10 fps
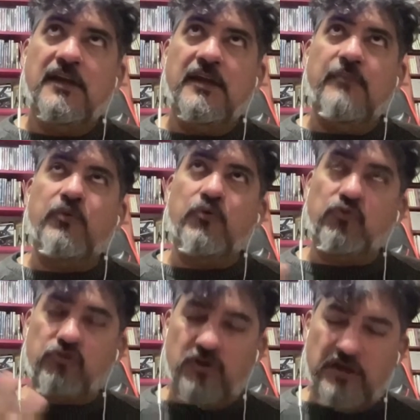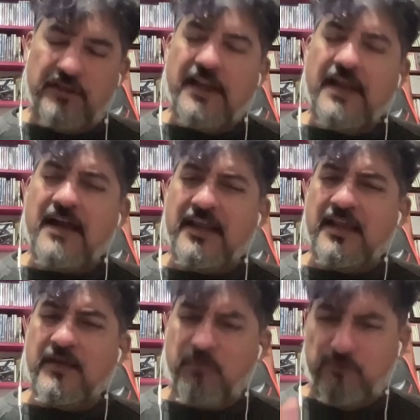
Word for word: eh, producción literaria,